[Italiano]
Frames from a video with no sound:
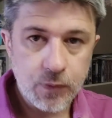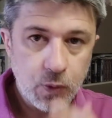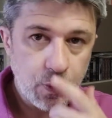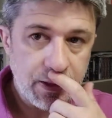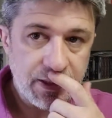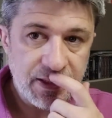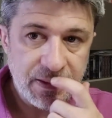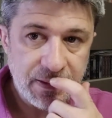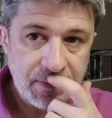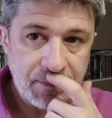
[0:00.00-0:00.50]

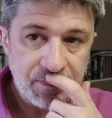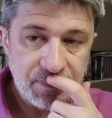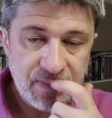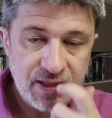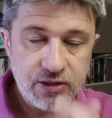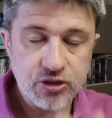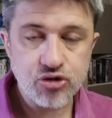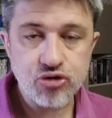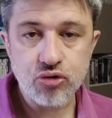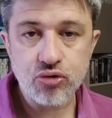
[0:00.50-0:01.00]
quindi
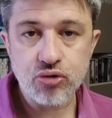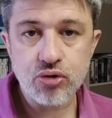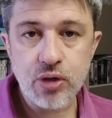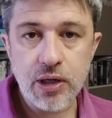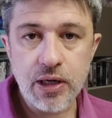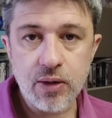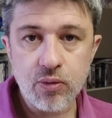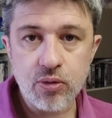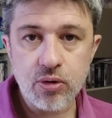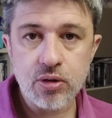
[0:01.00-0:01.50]
18
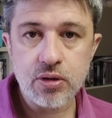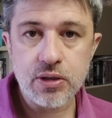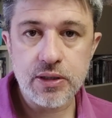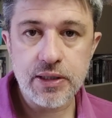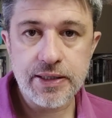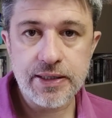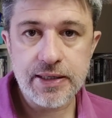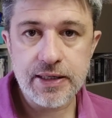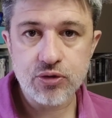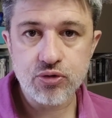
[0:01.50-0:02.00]
euro
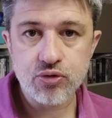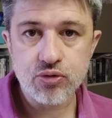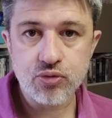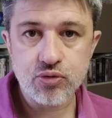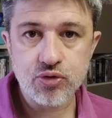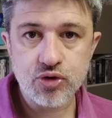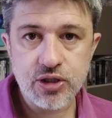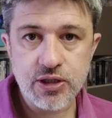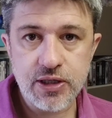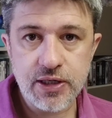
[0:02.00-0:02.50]
nel caso
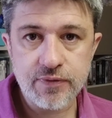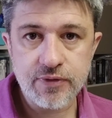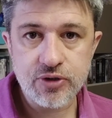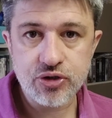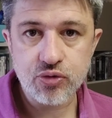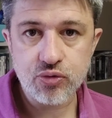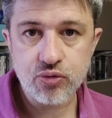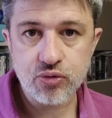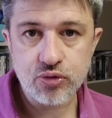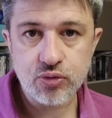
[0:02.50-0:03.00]
tu sia
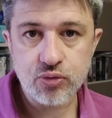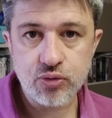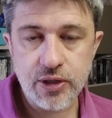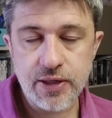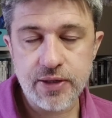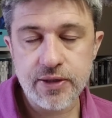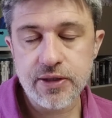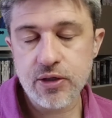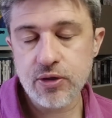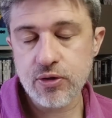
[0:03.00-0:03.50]
invece uno
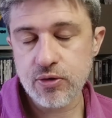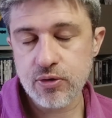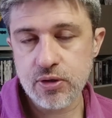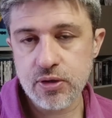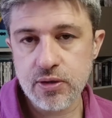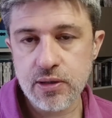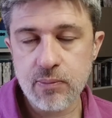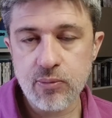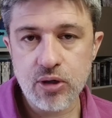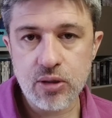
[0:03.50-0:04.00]
studente con
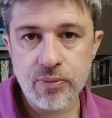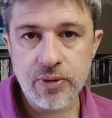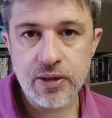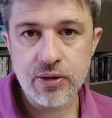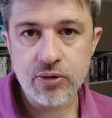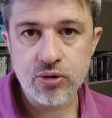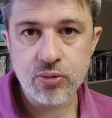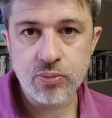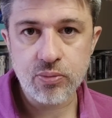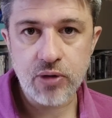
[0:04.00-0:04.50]

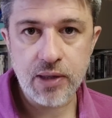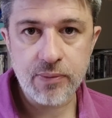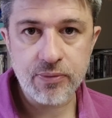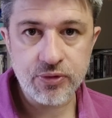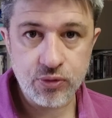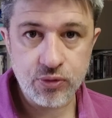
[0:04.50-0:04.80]
l'abbonamento Prime